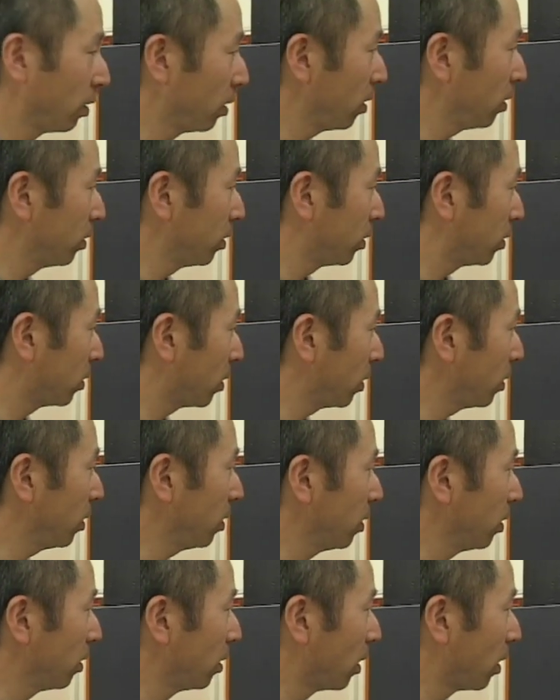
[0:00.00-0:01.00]
で実際
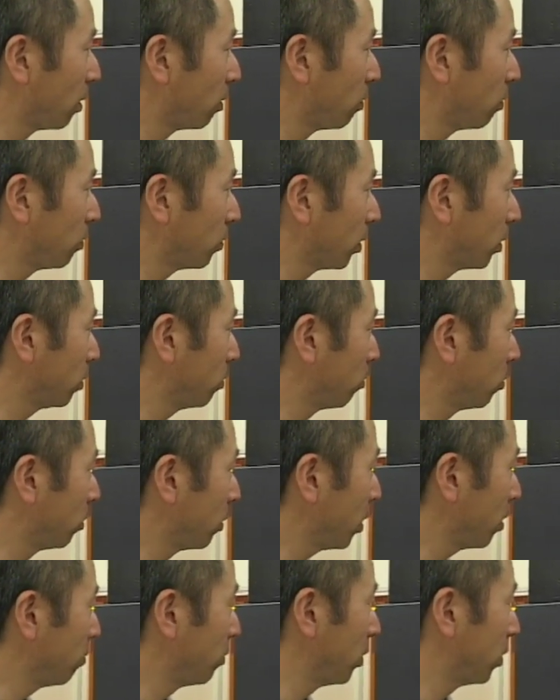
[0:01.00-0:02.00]
あの私どもの
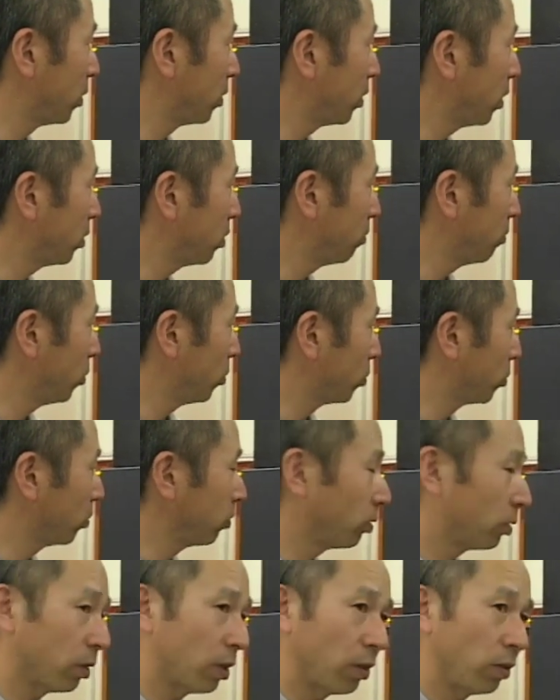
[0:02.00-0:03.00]
内部で設備を
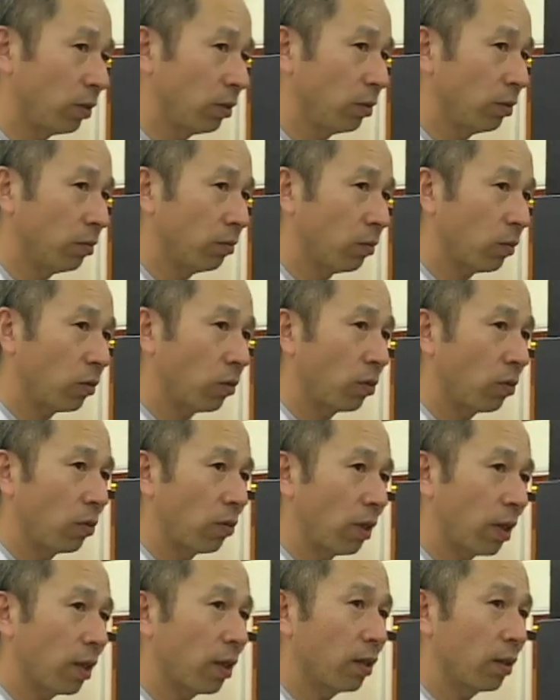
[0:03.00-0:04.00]
作ってるもの
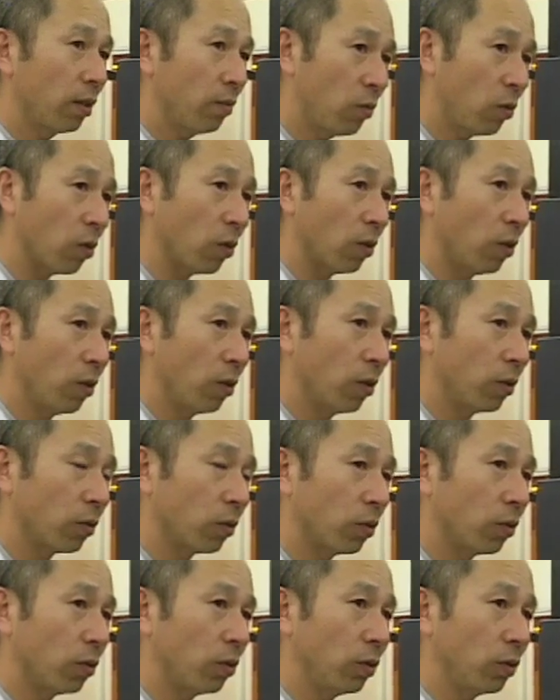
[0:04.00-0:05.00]
の中でも
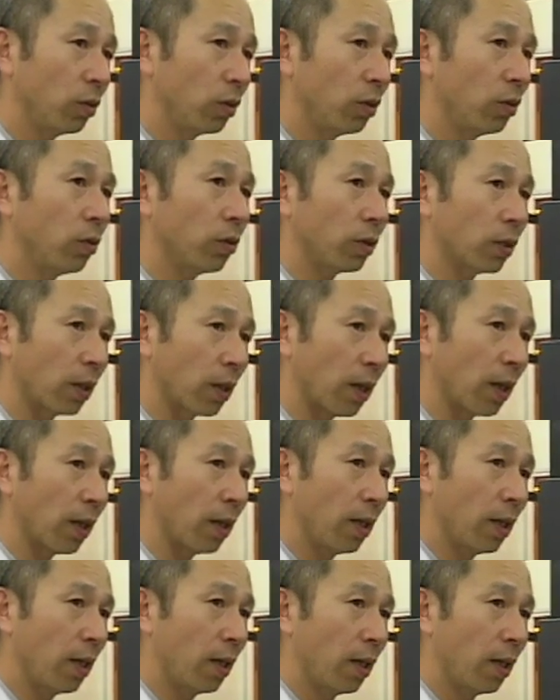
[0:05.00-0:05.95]
そういう技能者が